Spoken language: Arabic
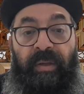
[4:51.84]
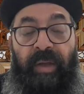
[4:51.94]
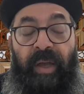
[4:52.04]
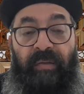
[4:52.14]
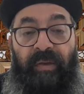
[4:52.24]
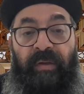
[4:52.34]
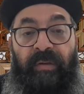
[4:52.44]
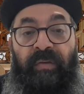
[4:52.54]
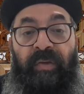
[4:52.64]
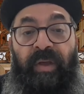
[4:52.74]
هذا
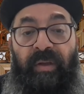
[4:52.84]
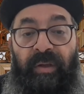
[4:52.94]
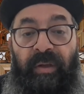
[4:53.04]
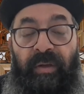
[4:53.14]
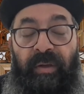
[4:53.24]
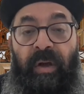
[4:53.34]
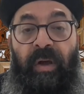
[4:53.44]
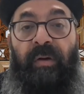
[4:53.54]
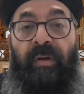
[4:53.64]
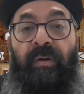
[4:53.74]
الإنسان اللي
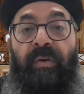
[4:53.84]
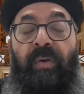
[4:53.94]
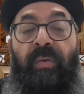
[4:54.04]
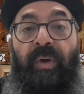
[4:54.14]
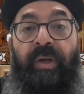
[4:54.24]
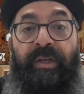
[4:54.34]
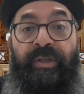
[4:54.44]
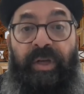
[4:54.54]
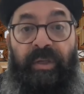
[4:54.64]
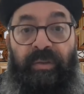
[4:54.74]
قرر إن هو
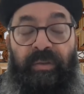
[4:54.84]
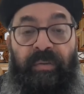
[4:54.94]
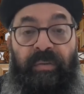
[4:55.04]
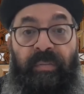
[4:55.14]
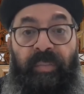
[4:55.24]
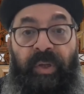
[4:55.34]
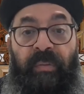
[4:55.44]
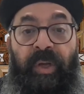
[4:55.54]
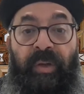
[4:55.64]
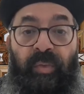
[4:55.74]
يشهد
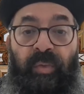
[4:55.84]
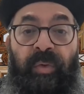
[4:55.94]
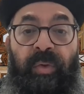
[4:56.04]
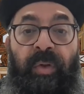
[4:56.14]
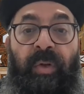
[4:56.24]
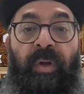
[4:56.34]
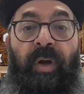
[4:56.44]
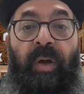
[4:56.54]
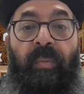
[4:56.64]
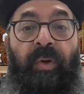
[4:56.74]
بإيمانه
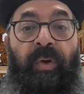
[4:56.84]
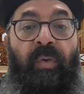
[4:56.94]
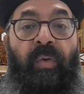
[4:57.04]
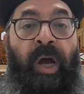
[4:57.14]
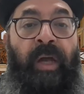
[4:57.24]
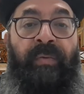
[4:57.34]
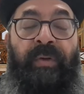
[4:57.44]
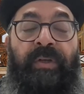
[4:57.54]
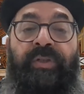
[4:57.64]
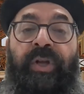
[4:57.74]
رغم إن هو عارف
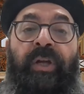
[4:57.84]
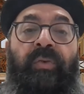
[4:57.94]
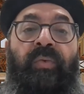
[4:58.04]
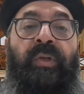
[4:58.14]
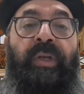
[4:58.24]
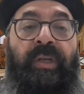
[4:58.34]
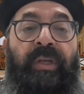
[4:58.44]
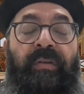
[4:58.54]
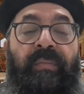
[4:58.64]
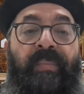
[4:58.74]
إن شهادته
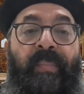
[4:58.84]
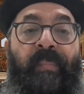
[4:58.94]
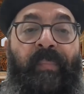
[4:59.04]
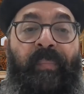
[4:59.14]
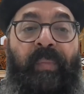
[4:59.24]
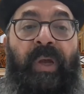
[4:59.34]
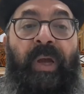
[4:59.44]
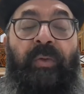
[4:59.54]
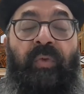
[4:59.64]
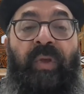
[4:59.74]
ديت
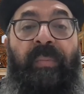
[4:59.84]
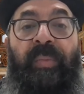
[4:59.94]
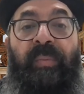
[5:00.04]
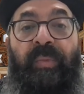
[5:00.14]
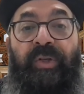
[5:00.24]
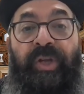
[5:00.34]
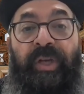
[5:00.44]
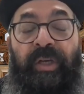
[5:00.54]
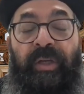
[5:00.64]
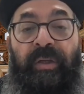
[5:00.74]
هتسبب
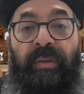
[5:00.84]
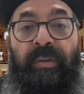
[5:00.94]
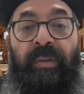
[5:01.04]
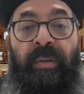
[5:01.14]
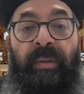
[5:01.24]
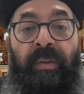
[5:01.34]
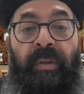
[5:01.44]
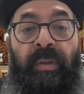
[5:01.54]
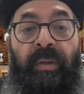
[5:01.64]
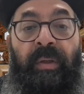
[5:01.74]
مشاكل
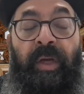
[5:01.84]
آه،